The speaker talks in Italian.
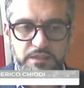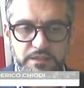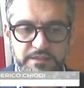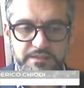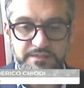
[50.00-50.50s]

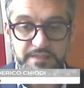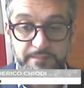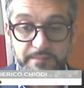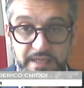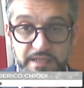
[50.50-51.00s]
eh,
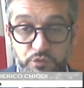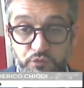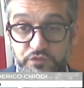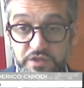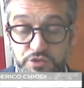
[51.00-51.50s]
da me in
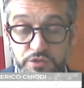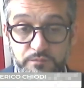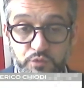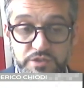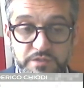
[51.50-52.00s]
ufficio
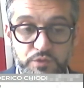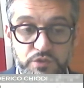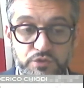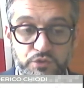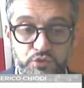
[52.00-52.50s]
nel municipio
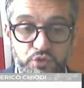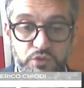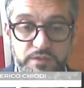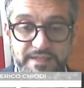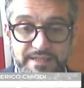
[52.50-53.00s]
di
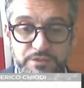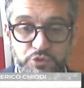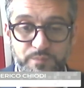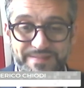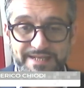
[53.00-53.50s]
Tortona
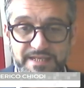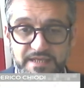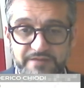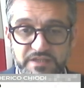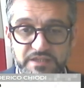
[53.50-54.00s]

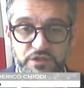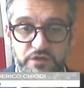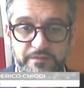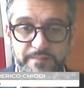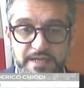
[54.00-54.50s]
domenica
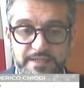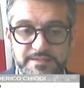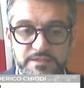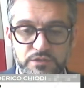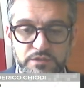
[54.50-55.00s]
29
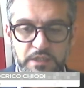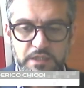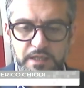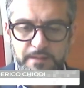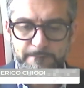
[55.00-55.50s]
marzo
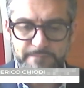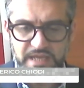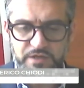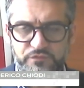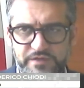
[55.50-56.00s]
mi
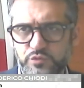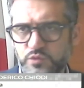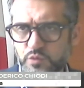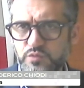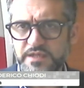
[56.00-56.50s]
hanno fatto
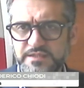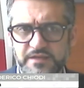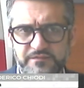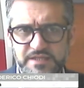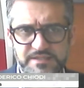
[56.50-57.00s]
una lunga
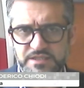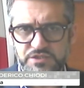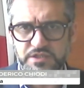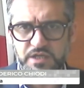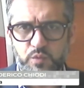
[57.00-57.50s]
intervista,
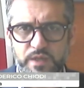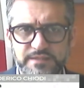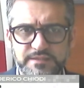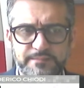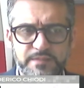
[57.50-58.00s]
circa
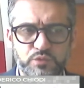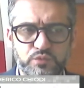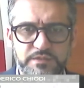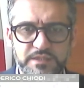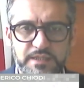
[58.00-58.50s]
40
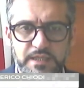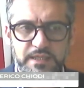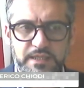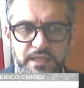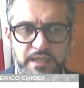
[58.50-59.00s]
minuti,
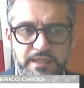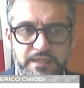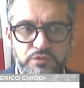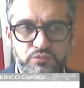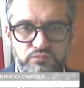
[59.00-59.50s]

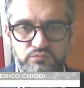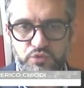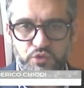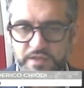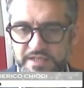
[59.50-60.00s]
e
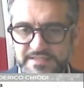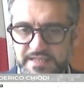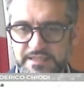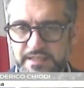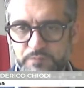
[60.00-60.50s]
non è
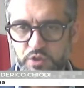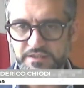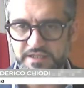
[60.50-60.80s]
stata poi